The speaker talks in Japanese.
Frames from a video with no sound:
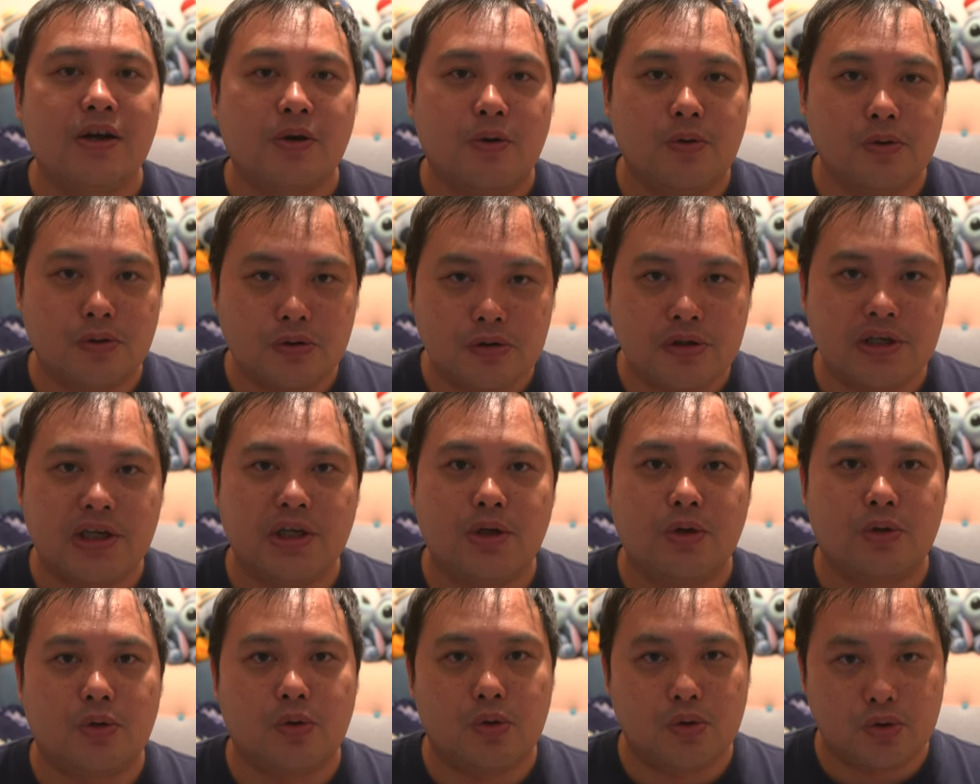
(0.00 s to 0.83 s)
航空
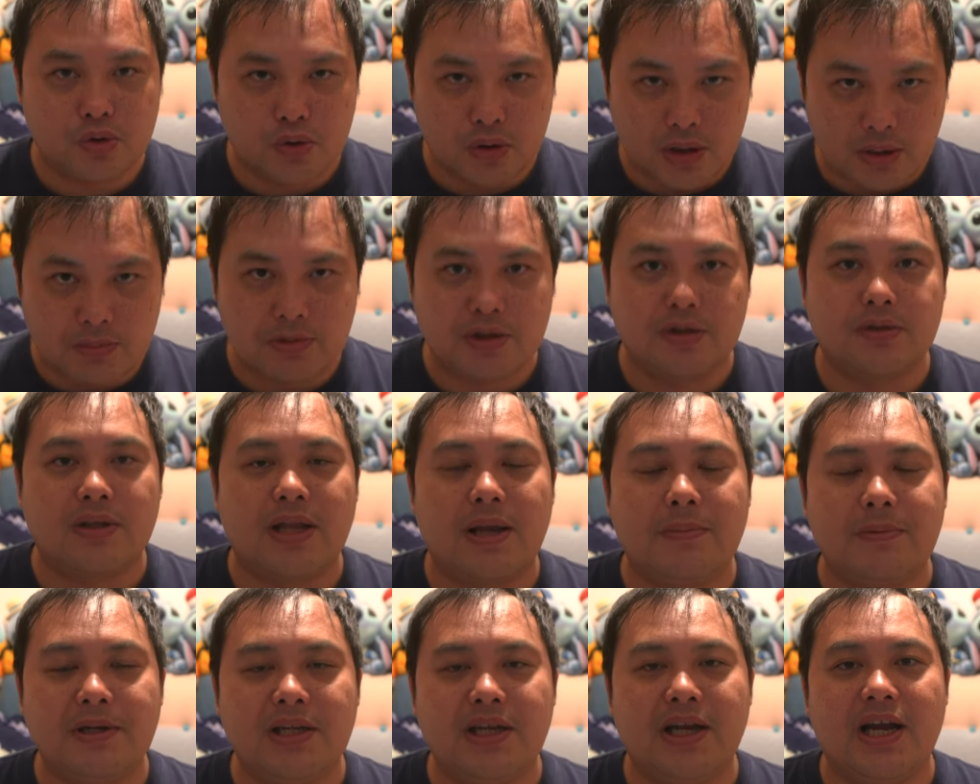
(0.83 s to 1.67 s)
機の搭乗レビュー、
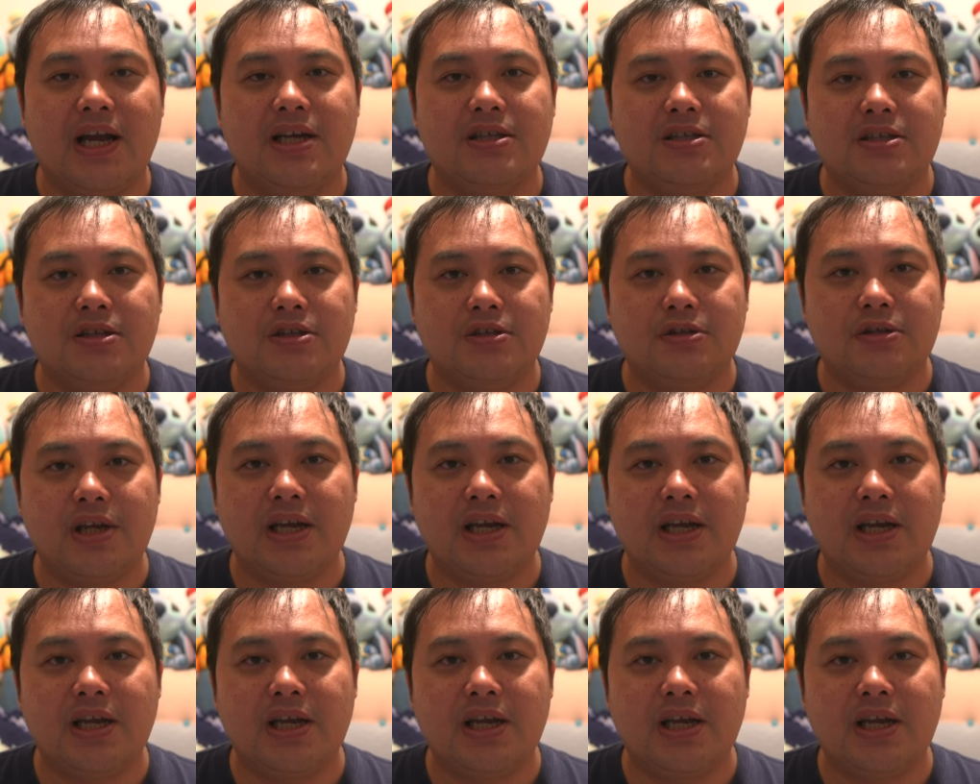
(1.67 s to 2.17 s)
旅に関する